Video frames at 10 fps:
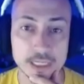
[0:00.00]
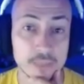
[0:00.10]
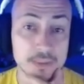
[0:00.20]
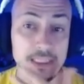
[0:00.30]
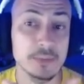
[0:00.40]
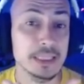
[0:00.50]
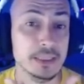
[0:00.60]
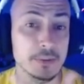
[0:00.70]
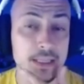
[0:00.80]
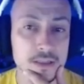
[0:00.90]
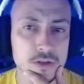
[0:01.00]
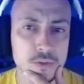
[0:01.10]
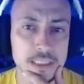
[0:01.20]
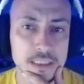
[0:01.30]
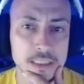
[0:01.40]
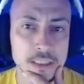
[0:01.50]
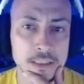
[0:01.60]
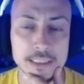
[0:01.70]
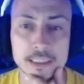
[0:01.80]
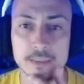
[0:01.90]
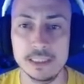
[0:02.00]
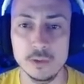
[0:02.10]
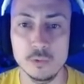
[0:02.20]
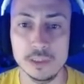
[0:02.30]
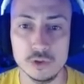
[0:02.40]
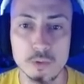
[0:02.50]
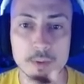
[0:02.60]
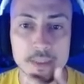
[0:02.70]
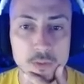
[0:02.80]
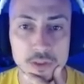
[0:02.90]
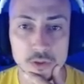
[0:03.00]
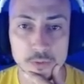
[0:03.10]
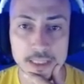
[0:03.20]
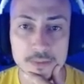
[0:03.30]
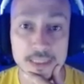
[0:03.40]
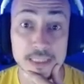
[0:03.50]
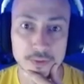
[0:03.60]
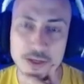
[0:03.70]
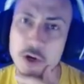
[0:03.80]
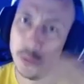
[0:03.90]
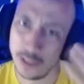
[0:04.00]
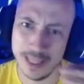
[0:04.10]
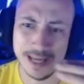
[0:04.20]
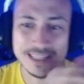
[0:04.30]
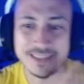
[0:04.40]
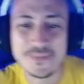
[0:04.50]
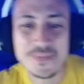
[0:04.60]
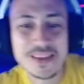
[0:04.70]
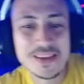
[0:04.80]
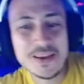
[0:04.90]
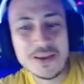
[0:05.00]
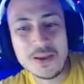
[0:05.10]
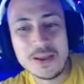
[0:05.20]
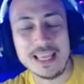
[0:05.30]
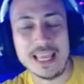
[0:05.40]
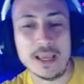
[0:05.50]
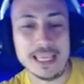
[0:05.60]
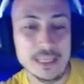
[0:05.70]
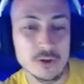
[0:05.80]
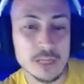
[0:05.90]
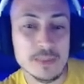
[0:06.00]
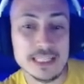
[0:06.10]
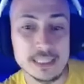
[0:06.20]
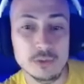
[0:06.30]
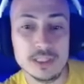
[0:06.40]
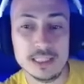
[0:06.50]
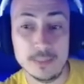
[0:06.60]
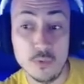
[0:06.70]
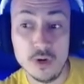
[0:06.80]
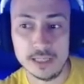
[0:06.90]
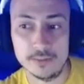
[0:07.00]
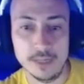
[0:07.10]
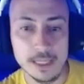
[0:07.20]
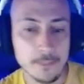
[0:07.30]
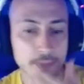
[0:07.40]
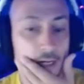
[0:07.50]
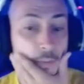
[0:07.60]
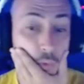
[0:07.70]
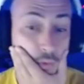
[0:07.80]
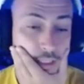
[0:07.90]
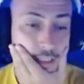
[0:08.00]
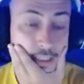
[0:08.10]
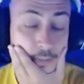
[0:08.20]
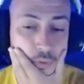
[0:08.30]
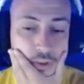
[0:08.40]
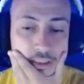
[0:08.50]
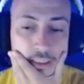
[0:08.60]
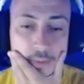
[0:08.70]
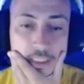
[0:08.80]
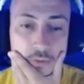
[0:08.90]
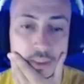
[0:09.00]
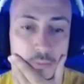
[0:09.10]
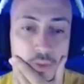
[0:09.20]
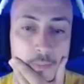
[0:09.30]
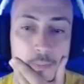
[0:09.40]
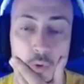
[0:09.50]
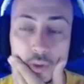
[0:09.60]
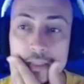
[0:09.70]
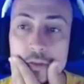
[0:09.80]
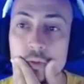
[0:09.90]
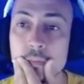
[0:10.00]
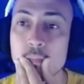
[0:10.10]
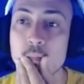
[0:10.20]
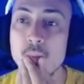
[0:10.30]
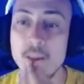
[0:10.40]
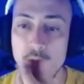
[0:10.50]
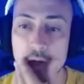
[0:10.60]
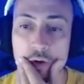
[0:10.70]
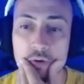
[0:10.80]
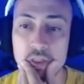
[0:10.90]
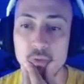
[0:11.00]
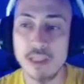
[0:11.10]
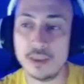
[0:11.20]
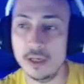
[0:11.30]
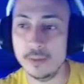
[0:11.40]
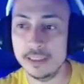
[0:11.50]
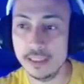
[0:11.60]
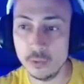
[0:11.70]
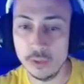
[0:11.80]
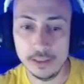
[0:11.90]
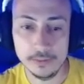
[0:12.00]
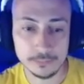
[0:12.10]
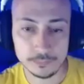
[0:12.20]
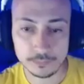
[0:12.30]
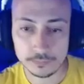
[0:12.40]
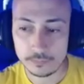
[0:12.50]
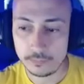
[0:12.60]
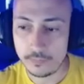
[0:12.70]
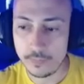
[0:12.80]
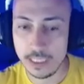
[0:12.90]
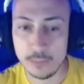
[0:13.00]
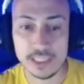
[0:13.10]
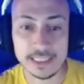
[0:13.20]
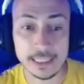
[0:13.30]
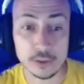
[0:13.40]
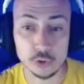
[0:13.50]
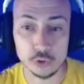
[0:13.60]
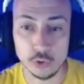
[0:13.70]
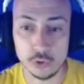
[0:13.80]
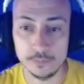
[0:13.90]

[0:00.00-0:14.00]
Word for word: El rival tiene 20 vidas, no, 23, 24. Sube 24 vidas, 25 vidas. Eh, quiero que mis criaturas se mueran, ¿vale? Ahora que me di cuenta, es importante que mis criaturas se mueran. Por tanto, voy a jugar una segunda Celebrante Cruel y voy a atacar con todo.